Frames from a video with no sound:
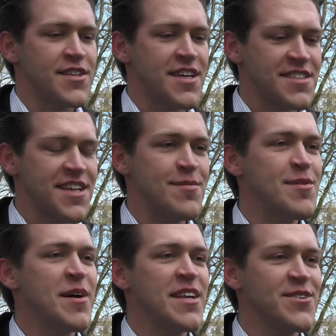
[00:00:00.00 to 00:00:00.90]
Das kann
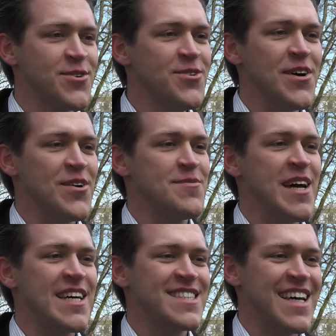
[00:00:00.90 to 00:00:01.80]
man bei den Grünen auch immer
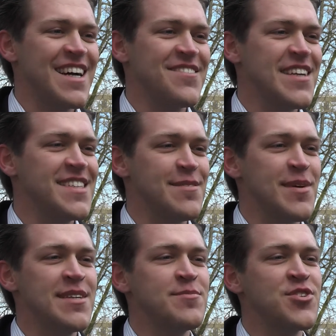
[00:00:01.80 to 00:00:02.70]
erst sagen, wenn es am
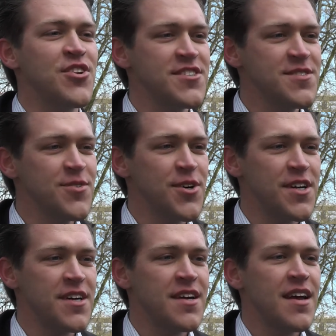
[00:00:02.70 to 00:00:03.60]
Ende beschlossen
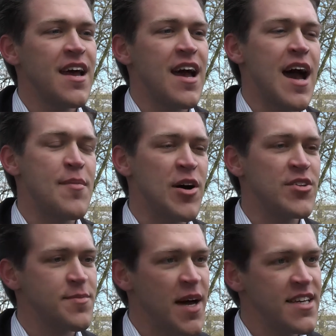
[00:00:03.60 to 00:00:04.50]
wurde. Aber
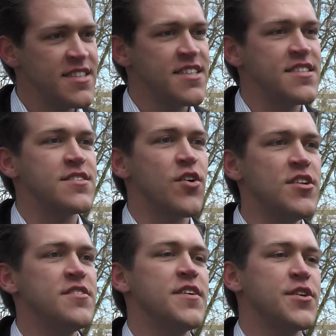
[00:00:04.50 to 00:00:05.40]
aus meiner Sicht
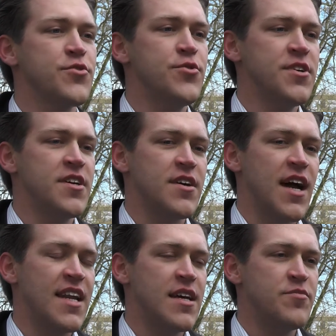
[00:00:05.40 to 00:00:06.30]
sollten wir Grüne
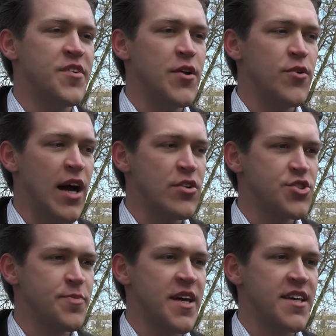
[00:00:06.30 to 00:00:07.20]
eine Empfehlung
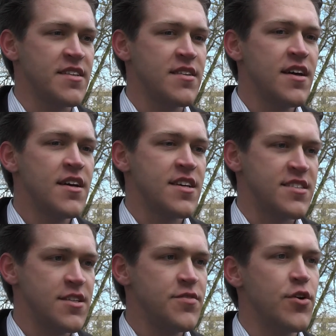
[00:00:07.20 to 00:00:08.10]
aussprechen.
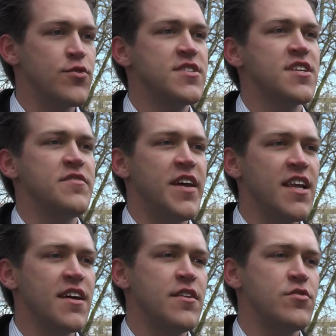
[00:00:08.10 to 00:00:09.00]
Das sind wir auch unseren
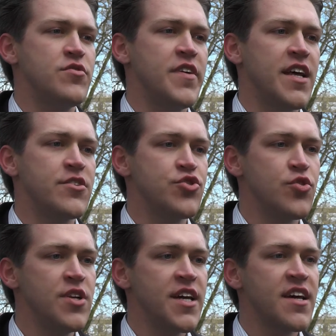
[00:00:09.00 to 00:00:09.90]
Wählerinnen und Wählern
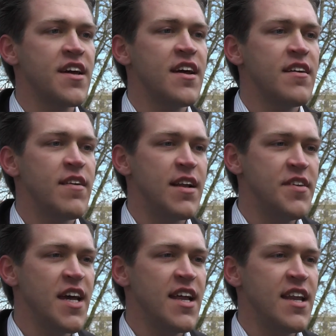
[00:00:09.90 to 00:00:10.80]
schuldig, weil
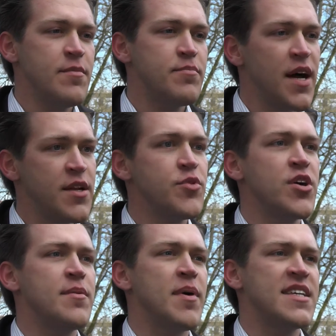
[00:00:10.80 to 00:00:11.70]
wir erleben beide
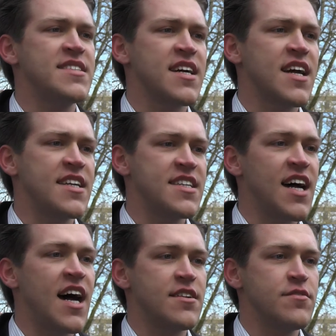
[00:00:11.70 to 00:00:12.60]

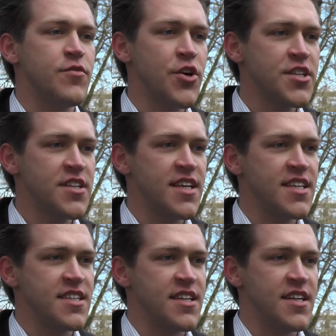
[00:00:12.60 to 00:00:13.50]
Bürgermeisterkandidaten
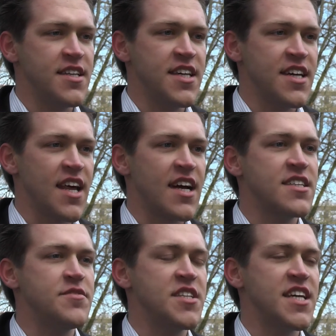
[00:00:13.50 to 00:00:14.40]
wöchentlich in ihren
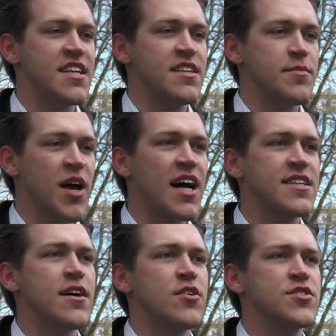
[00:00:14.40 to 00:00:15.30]
Aktivitäten im
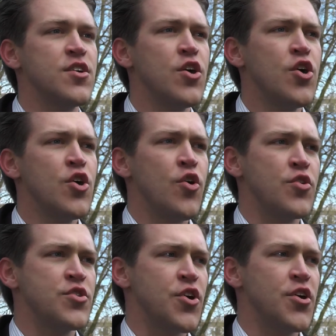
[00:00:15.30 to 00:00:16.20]
Rathaus
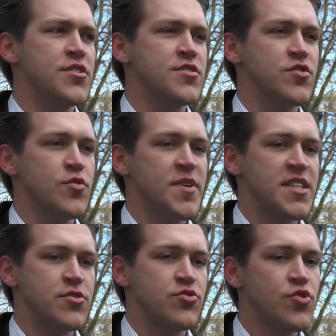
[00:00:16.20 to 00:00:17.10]
und können
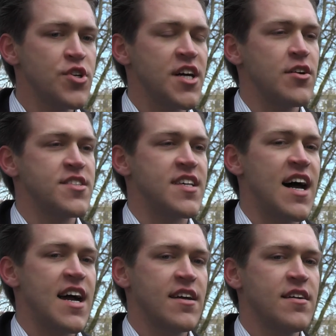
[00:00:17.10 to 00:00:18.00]
somit durchaus
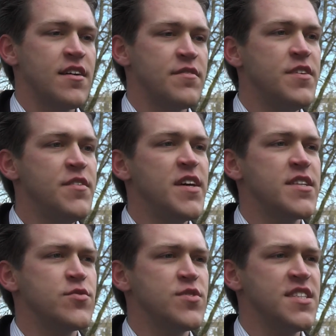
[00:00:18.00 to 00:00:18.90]
sagen, wie
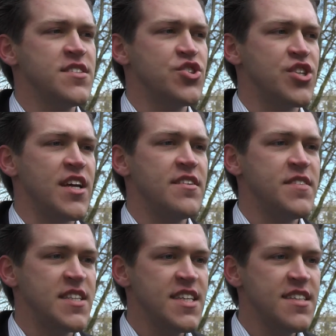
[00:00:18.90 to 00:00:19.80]
wir zu diesen stehen,
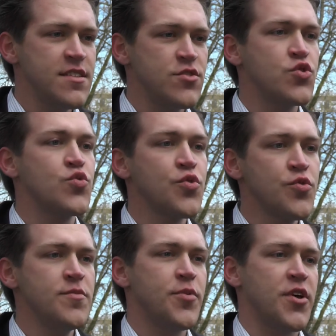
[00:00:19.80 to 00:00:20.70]
wie diese zu
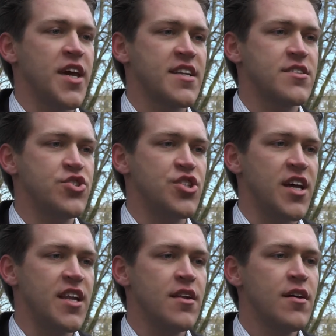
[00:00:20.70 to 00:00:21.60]
grünen Projekten
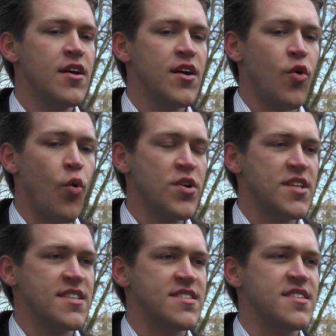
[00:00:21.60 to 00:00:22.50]
stehen, ohne
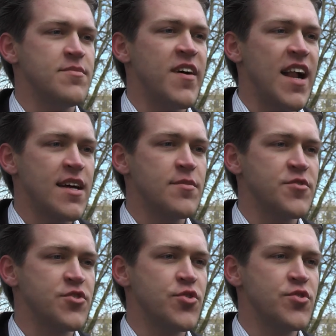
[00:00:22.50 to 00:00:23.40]
dass es im
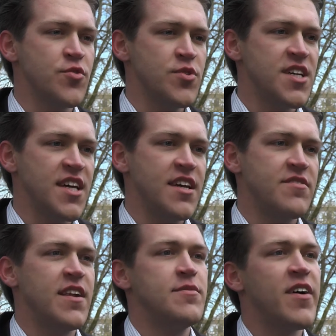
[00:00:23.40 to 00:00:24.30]
Wahlkampfgetöse
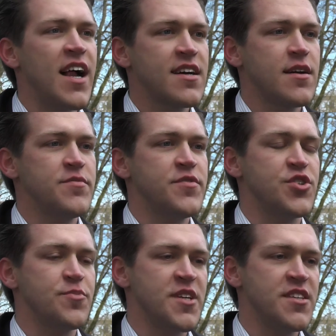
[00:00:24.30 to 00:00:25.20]
untergeht, weil im Wahlkampf
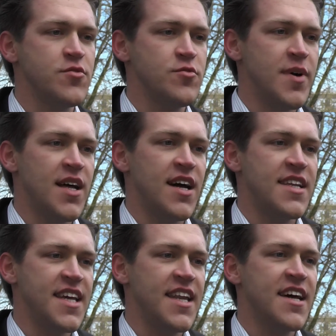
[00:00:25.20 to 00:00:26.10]
verspricht nun mal
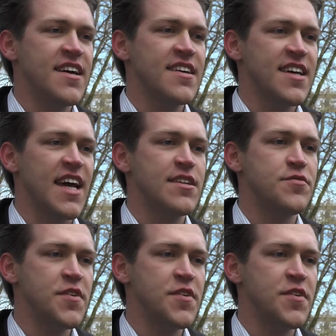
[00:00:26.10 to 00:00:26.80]
ein jeder gerne